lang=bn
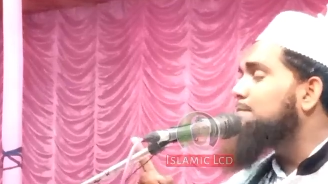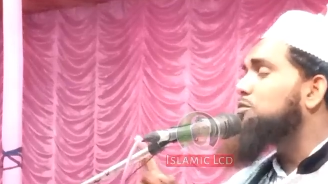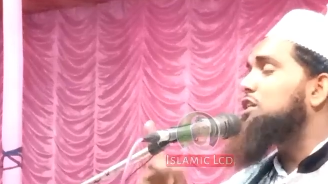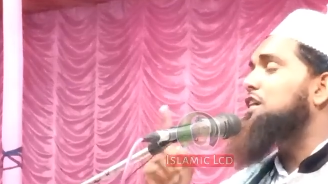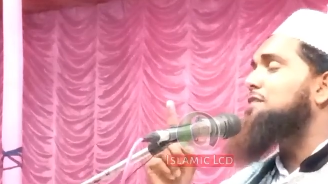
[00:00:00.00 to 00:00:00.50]

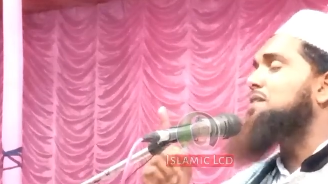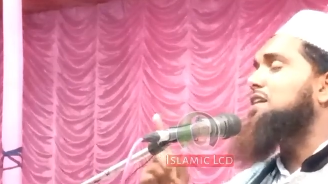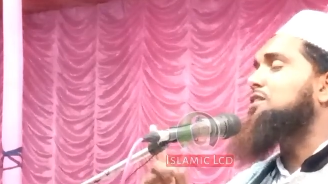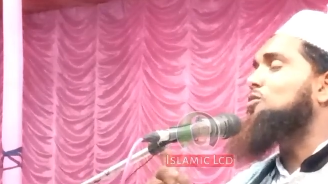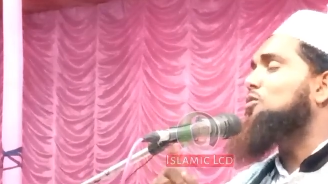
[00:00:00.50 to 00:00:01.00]
তো সেই
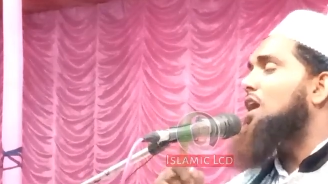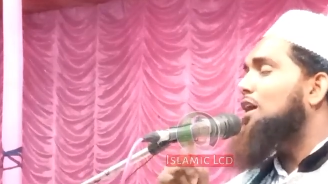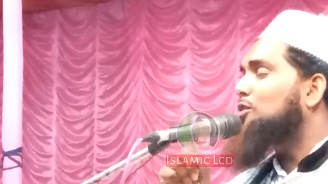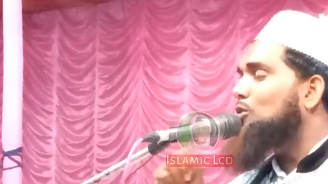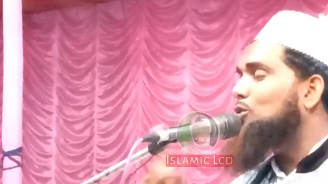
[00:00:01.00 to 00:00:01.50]
ব্যক্তি
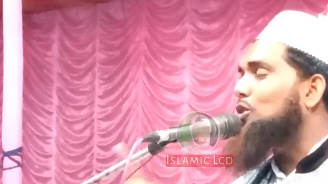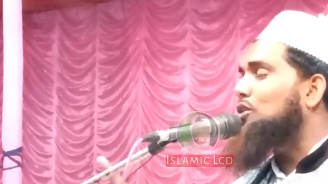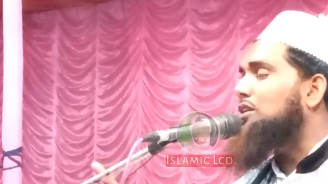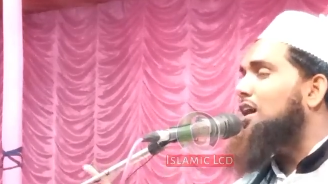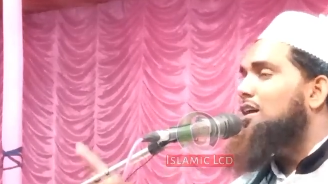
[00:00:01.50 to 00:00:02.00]
গুণাগার তো দূরের
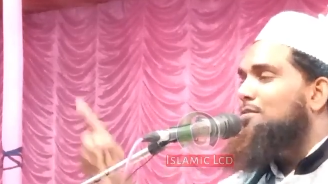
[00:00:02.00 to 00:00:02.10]
কথা